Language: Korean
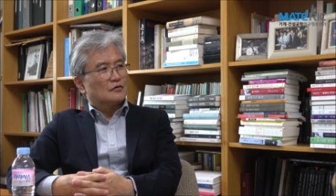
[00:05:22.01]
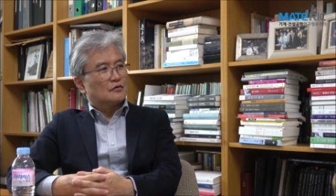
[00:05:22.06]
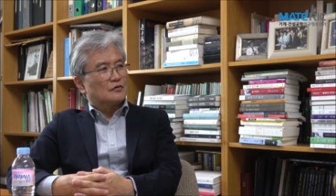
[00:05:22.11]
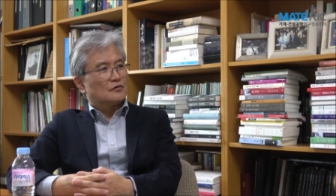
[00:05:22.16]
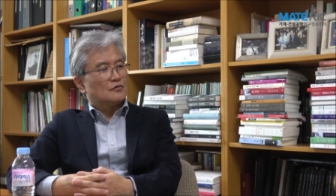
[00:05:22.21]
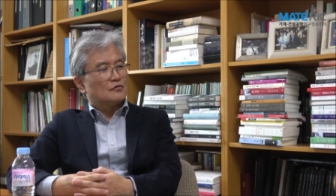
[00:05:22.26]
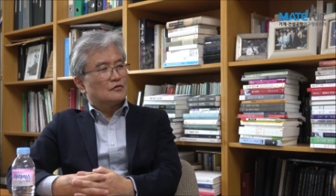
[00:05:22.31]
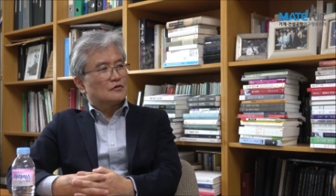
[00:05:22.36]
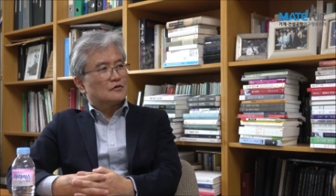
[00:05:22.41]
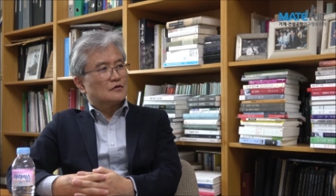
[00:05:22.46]

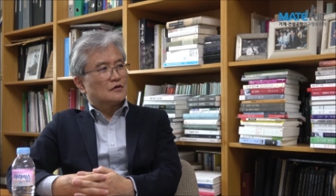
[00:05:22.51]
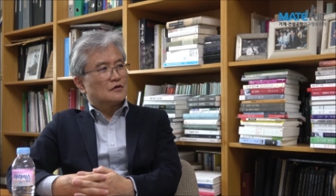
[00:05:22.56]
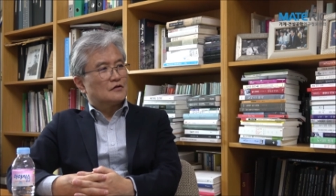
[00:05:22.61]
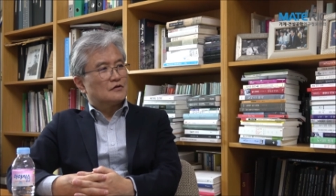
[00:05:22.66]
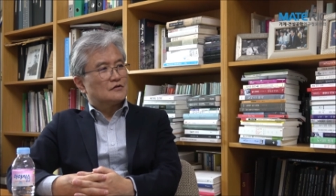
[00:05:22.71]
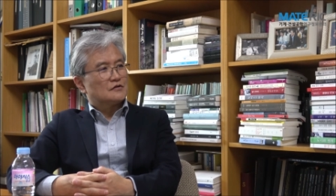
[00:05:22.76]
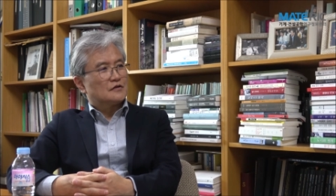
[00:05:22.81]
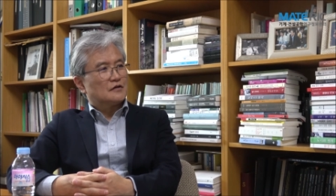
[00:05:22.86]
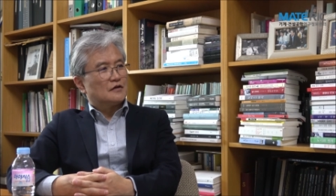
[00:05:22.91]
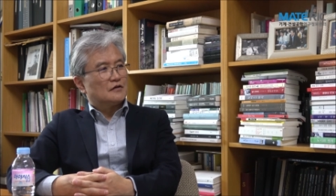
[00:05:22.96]
그리고
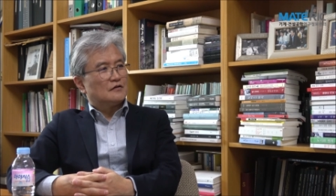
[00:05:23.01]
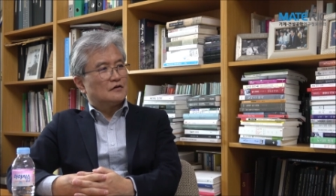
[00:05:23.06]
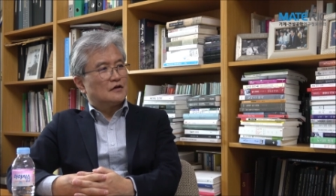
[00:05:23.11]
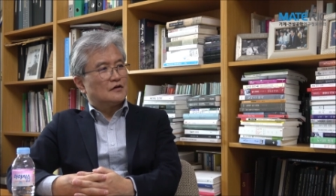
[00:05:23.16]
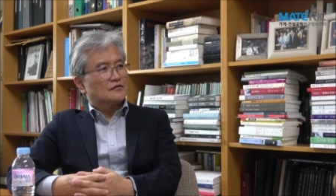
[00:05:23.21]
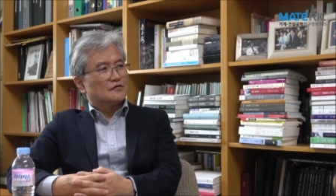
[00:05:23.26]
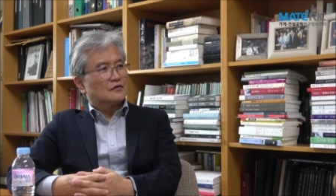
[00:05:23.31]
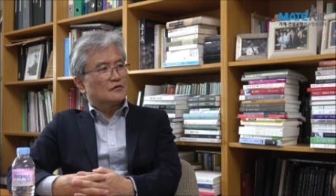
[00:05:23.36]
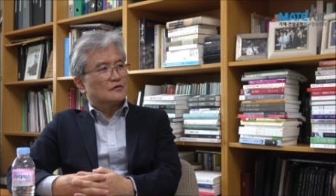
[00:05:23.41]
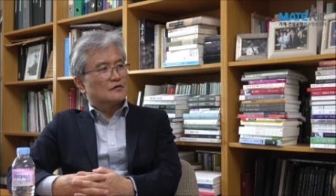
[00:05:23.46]
그것에
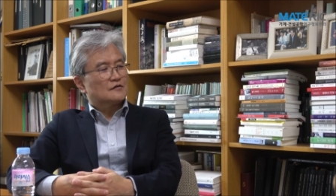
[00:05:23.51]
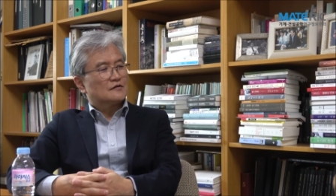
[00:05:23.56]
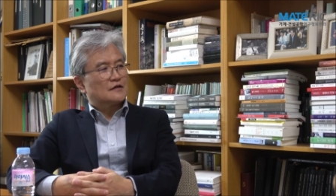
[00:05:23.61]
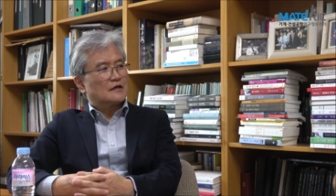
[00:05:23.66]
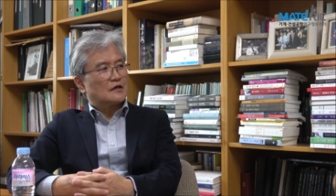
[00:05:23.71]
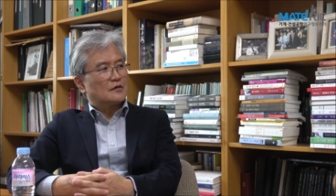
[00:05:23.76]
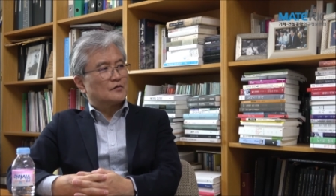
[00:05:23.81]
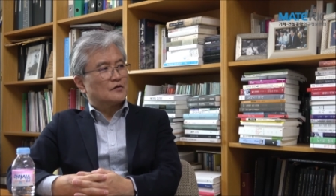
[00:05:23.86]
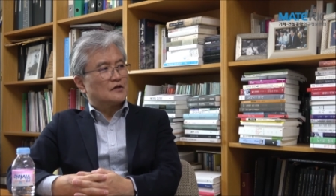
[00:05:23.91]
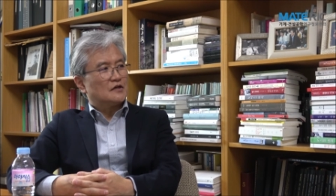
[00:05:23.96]
의해서 어떤
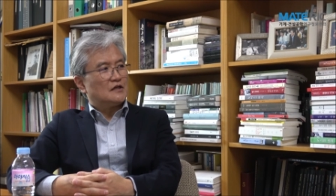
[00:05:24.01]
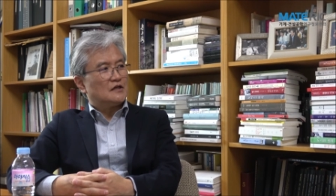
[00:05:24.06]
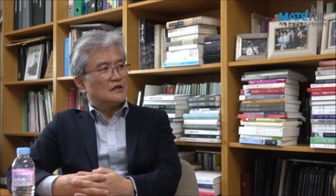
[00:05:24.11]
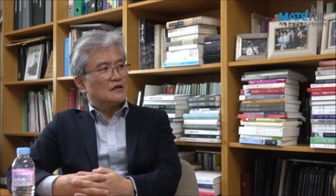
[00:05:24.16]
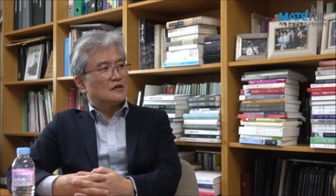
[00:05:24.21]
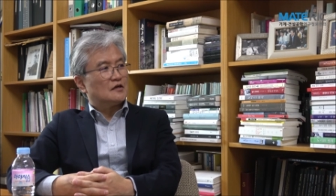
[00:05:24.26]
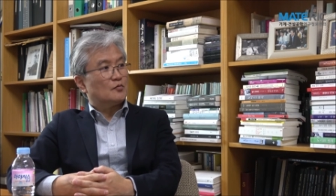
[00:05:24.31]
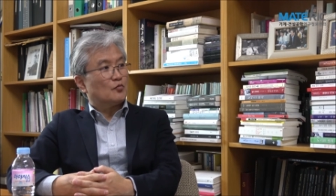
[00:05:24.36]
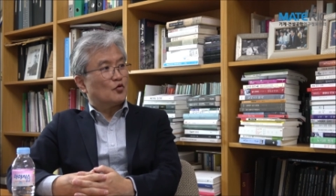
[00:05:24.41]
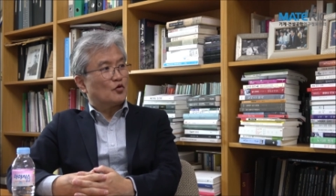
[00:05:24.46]
사람들이
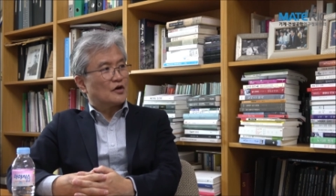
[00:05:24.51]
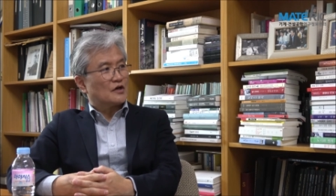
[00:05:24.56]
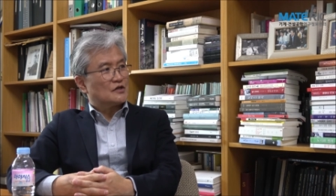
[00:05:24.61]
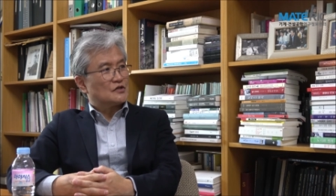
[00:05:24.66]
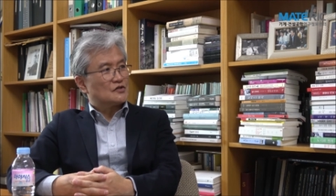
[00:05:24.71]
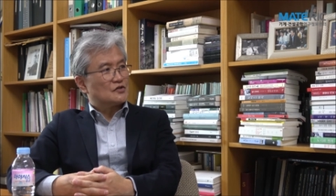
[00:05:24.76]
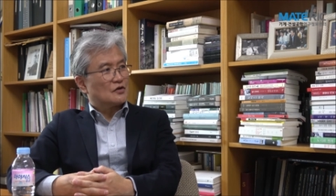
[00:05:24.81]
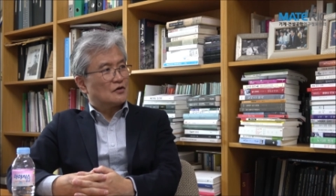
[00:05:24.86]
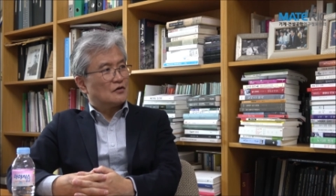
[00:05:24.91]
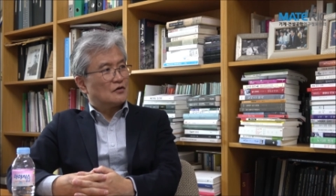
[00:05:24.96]
이익을
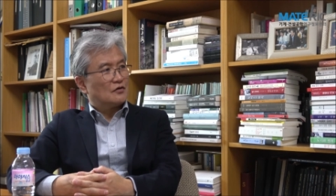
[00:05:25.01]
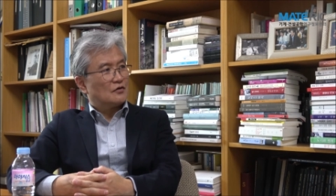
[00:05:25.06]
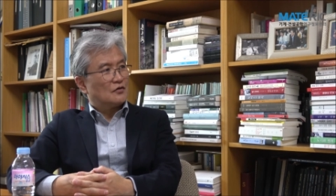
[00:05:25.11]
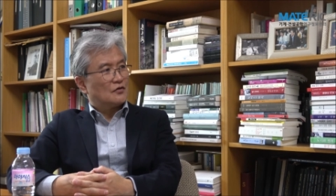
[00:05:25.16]
보겠죠.